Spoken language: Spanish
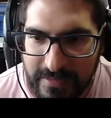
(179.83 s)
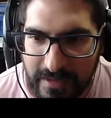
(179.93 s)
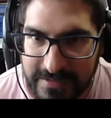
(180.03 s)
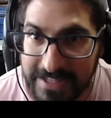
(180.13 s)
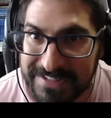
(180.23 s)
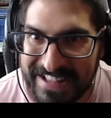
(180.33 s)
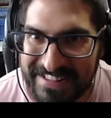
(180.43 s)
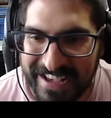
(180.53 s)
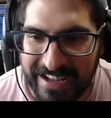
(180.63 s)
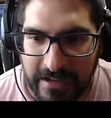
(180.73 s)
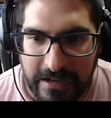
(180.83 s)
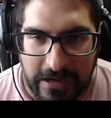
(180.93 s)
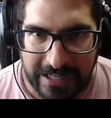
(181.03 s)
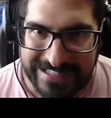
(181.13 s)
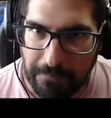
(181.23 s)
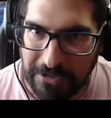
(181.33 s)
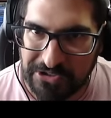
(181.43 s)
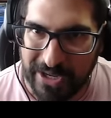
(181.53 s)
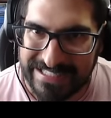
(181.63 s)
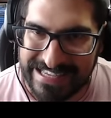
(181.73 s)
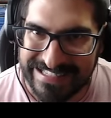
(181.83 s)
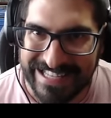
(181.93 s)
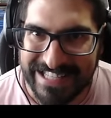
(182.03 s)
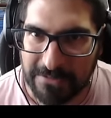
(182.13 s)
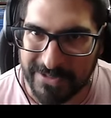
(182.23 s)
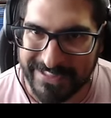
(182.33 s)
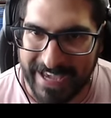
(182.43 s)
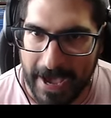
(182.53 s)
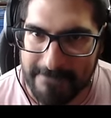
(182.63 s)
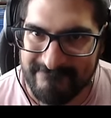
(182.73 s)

Se incendia. Les apuesto que se incendia el bosque, ¿ah?